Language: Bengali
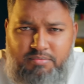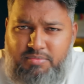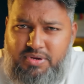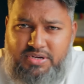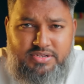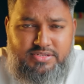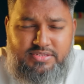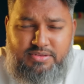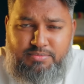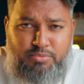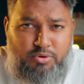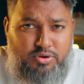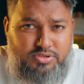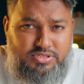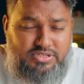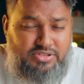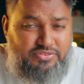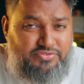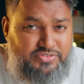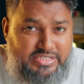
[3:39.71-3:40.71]
বাট ইটস এ
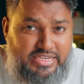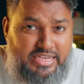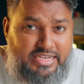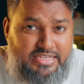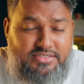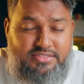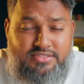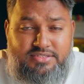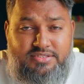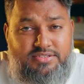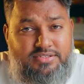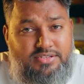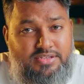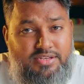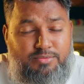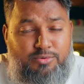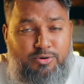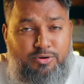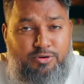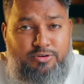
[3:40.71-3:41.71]
পজিটিভ চেঞ্জ
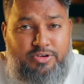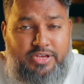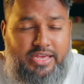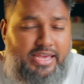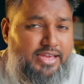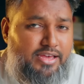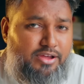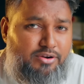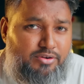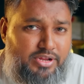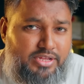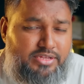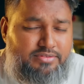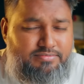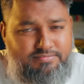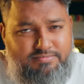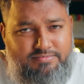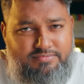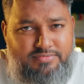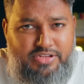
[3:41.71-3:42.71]
এবং এই কারণে
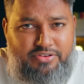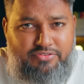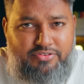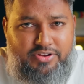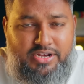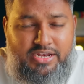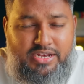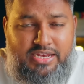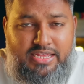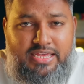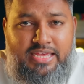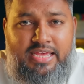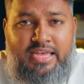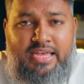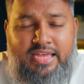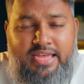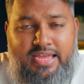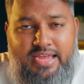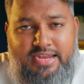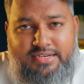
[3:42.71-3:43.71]
ডেফিনেটলি
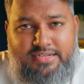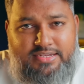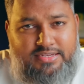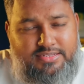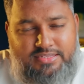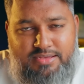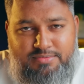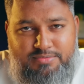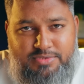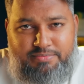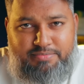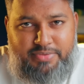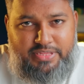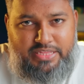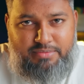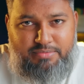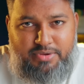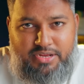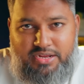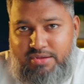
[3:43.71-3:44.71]
একটা থামস আপ
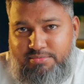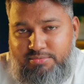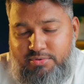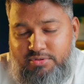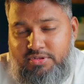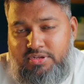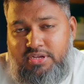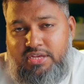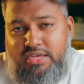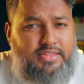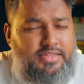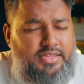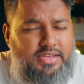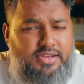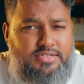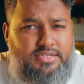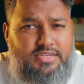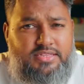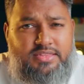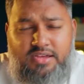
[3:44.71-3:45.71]
পেতেই পারে অ্যাপল দেন
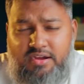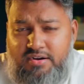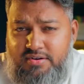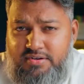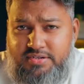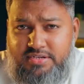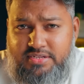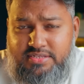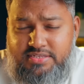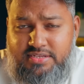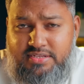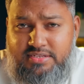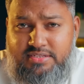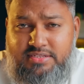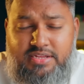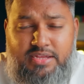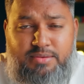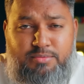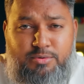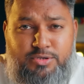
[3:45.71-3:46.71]
আসে থার্ড রিজন
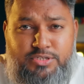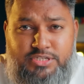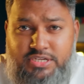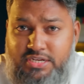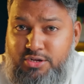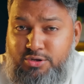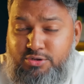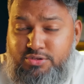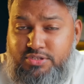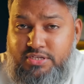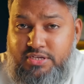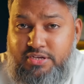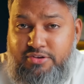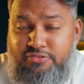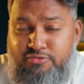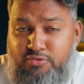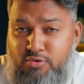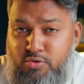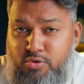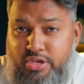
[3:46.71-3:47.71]
এবং সেটা হচ্ছে
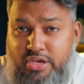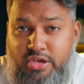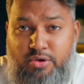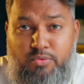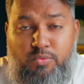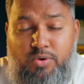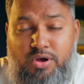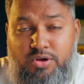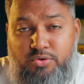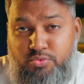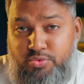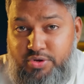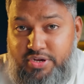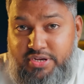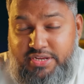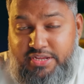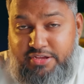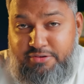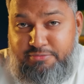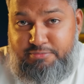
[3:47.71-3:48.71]
ফোর কে ওয়ান
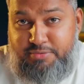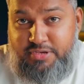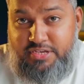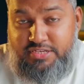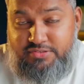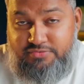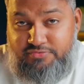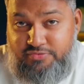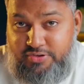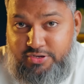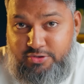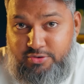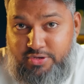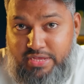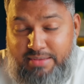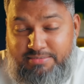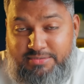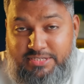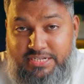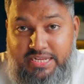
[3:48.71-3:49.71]
টোয়েন্টি এস ভিডিও
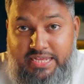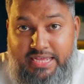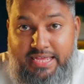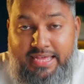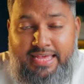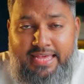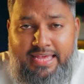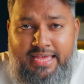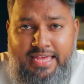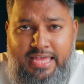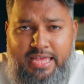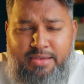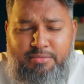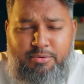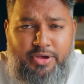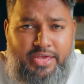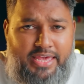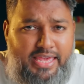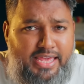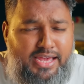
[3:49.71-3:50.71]
ক্যাপচারিং এবং
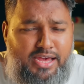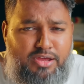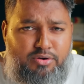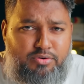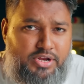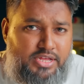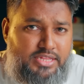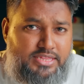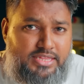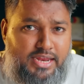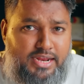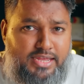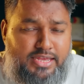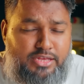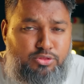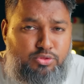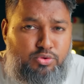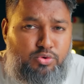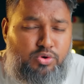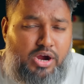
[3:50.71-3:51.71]
এ কারণে তারা
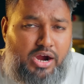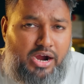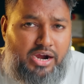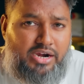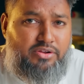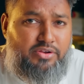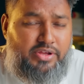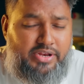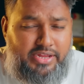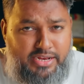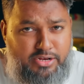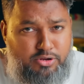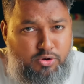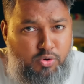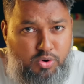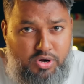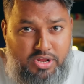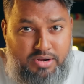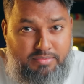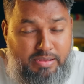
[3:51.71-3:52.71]
কিন্তু হার্ডওয়্যার
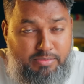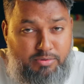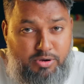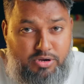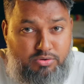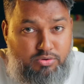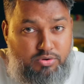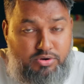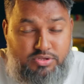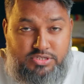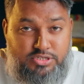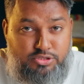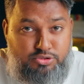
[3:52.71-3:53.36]
এনকোডার ব্যবহার করেছে